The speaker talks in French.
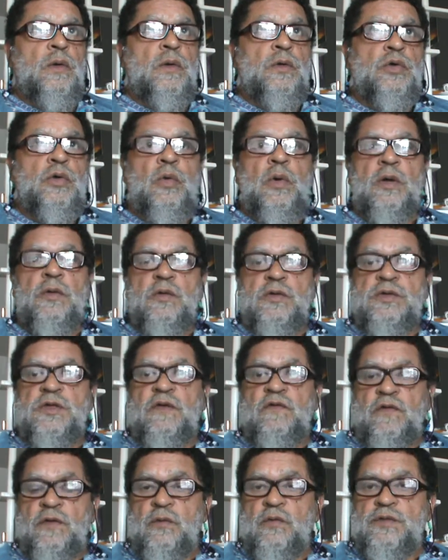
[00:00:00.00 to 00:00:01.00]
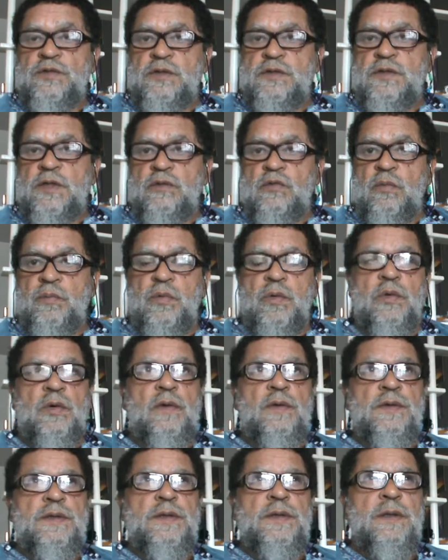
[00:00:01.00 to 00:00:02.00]
Je crois que ce qui fait aussi cette peur,
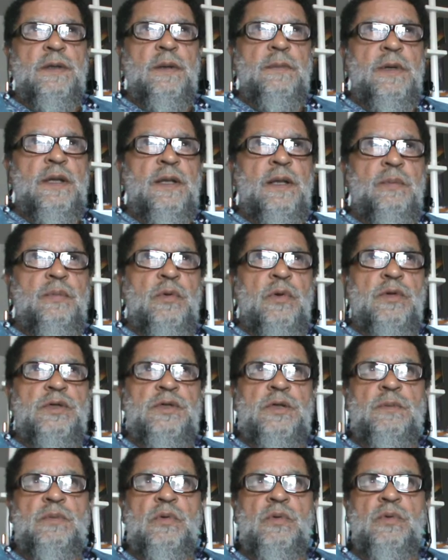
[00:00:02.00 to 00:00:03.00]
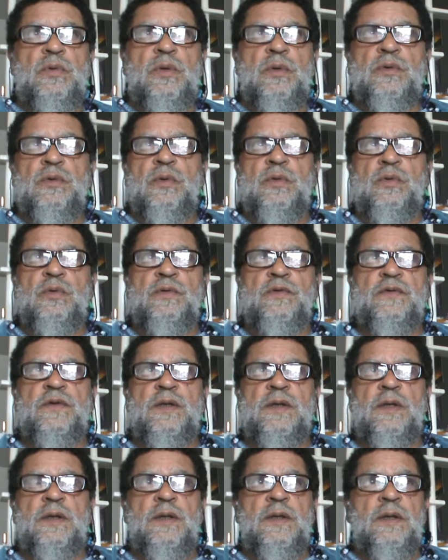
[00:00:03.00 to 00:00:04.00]
qui amène la peur chez beaucoup d'entre nous, c'est
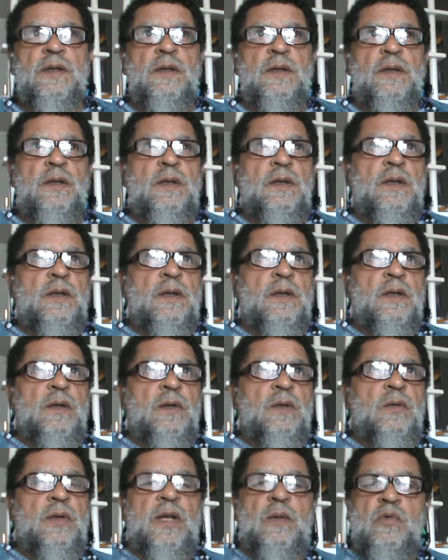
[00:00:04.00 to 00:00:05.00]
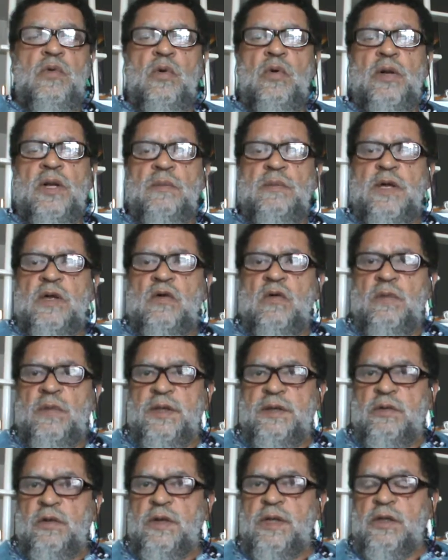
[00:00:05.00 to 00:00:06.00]
que la mort, on la met comme
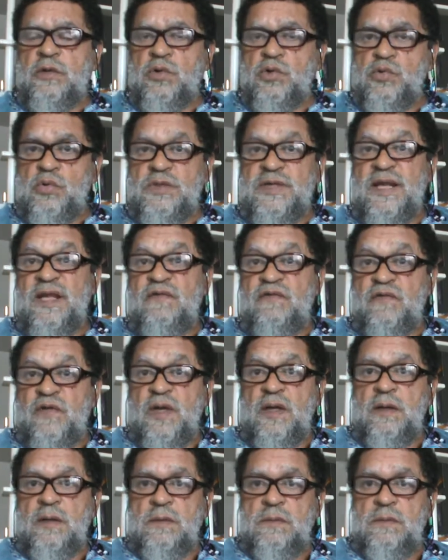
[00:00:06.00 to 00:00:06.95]
étant quelque chose à la fin.